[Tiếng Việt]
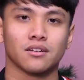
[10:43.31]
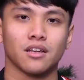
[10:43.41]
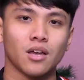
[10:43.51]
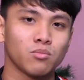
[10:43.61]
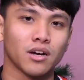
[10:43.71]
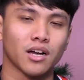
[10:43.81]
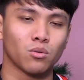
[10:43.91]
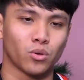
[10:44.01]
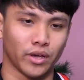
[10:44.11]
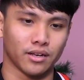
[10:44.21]
Nó giống như cái
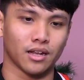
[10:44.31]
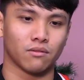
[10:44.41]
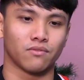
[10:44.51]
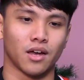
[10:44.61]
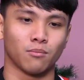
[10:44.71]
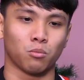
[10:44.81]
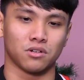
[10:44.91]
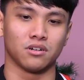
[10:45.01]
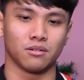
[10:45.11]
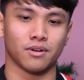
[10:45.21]
câu chuyện là về một
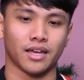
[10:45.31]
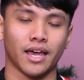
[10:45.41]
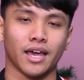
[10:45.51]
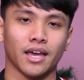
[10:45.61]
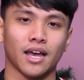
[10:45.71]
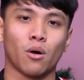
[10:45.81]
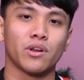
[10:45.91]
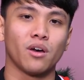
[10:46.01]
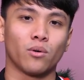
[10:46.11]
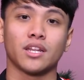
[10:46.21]
người mà nghe
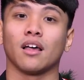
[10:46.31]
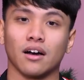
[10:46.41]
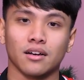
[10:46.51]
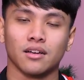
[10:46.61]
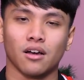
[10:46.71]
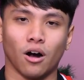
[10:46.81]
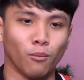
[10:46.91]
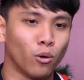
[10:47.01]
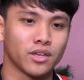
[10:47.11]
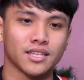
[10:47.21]
audio đích thực, họ
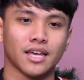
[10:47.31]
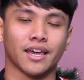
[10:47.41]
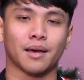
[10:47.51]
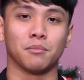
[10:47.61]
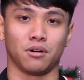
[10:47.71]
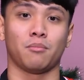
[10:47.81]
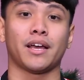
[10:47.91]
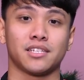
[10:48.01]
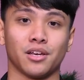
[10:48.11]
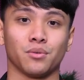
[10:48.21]
mua những cái tai nghe 10
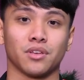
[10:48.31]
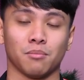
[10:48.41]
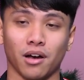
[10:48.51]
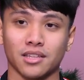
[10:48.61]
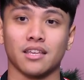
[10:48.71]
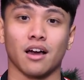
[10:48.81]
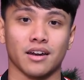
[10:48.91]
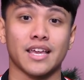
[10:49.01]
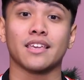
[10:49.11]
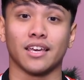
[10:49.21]
mấy triệu thì mới có thể nhận
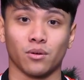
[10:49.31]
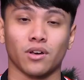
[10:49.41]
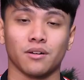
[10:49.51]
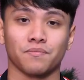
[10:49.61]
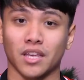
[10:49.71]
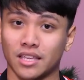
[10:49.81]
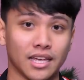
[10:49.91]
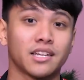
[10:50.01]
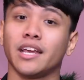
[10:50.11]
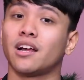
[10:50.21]
ra giá trị của nó, thì
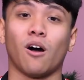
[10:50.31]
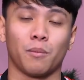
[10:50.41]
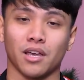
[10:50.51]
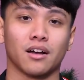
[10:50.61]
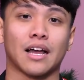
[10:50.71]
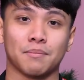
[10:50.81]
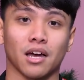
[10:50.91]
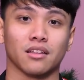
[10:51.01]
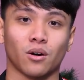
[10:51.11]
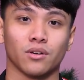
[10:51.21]
chỉ riêng họ mới cảm
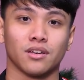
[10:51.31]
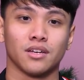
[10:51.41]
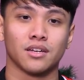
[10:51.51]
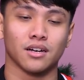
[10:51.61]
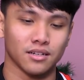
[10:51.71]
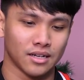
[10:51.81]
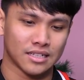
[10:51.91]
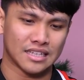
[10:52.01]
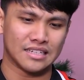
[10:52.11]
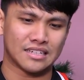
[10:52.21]
nhận được thôi. Đó.
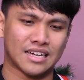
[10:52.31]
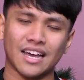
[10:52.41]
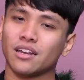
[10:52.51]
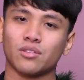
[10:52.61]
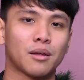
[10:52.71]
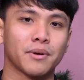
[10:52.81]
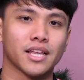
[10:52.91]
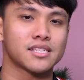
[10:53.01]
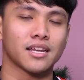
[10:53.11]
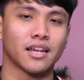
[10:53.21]
Thì cái real time ray
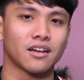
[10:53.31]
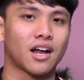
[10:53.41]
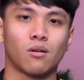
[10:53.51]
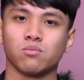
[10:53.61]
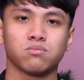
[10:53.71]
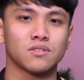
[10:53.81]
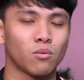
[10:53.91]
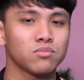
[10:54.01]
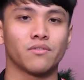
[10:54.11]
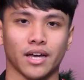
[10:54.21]
tracing này nó không
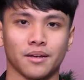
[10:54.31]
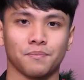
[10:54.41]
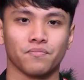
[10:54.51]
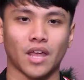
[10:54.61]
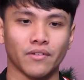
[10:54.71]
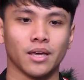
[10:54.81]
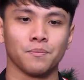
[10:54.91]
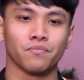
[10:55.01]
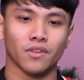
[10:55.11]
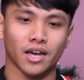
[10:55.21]
giống như vậy. Tại vì
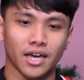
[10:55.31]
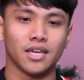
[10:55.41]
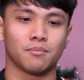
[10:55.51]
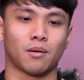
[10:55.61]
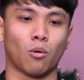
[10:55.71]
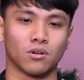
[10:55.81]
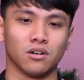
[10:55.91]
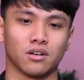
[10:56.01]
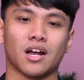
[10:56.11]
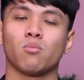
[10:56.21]
khi mà một
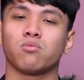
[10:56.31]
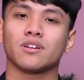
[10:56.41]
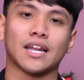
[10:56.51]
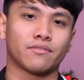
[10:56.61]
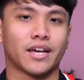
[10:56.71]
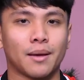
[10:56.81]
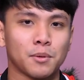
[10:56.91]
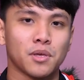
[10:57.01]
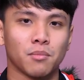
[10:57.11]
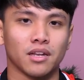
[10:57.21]
người không có rành về game
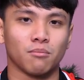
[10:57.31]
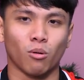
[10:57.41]
giống như mình,